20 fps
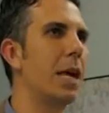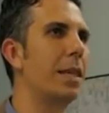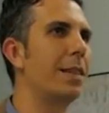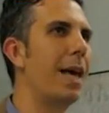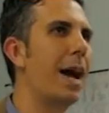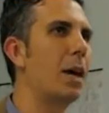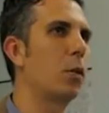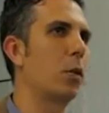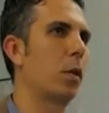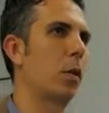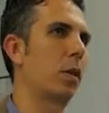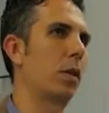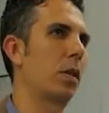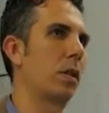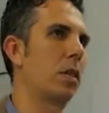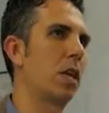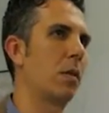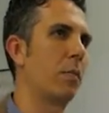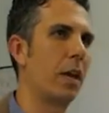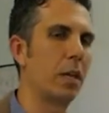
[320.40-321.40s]
ha dato
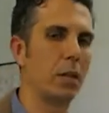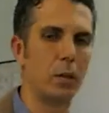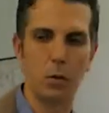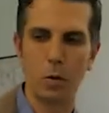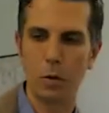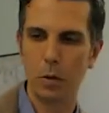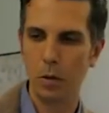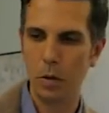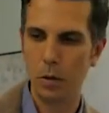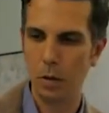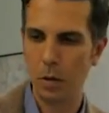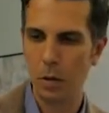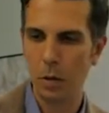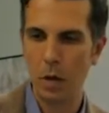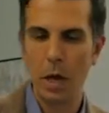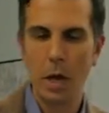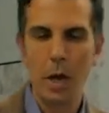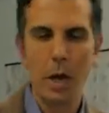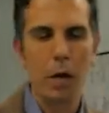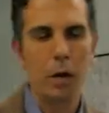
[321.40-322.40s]
sostentamento.
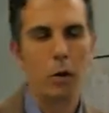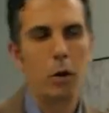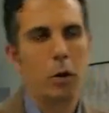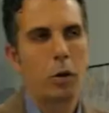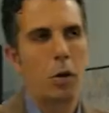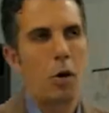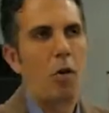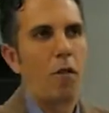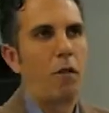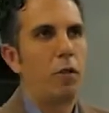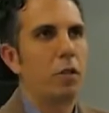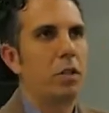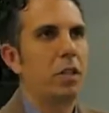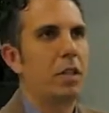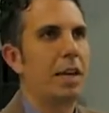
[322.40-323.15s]
Non solo frutti